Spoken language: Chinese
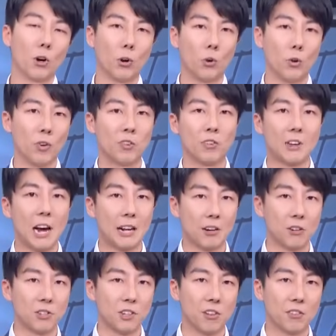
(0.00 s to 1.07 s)
对侯友谊是压
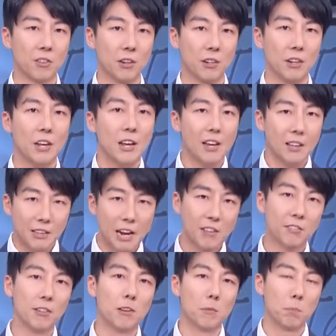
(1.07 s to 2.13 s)
倒性的胜利，
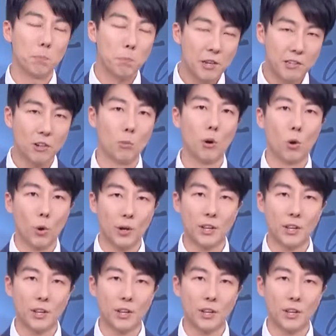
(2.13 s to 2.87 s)
但是毕竟我们